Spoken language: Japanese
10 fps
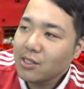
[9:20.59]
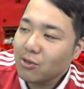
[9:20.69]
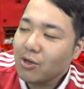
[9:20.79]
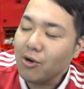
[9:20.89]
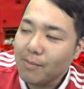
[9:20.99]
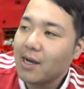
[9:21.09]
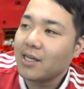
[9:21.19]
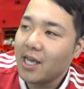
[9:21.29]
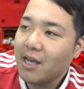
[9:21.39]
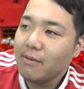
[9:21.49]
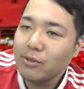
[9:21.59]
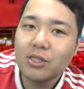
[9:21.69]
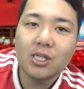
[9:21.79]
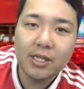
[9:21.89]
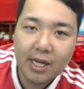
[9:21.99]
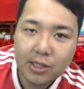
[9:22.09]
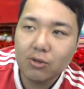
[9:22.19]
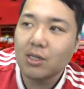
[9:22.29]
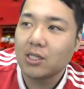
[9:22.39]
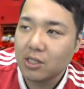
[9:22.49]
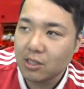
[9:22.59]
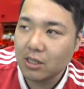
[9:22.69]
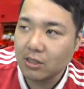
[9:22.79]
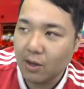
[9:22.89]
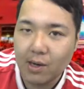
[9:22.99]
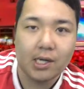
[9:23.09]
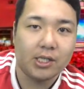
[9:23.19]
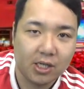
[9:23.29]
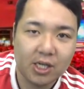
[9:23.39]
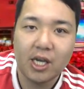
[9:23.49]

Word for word: それをまあゲーム好きな人たちなわけじゃん。